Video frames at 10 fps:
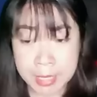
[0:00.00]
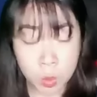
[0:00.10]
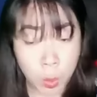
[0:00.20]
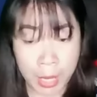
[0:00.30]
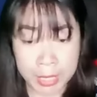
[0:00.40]
dự
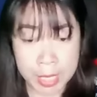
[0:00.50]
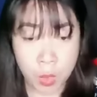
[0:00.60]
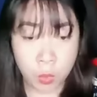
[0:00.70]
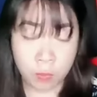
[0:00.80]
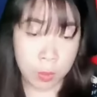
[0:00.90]
quá
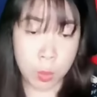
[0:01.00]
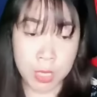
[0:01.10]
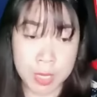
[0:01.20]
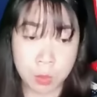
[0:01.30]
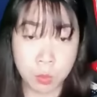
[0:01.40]
nhiều vào
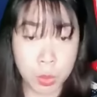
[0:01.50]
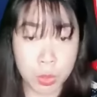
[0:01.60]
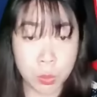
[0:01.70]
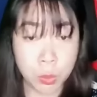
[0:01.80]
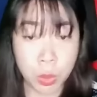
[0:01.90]
cuộc sống của
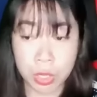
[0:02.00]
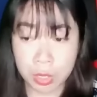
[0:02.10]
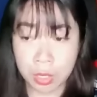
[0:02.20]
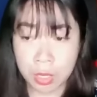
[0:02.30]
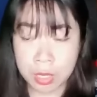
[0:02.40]
chúng tôi
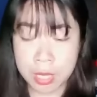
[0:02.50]
nữa.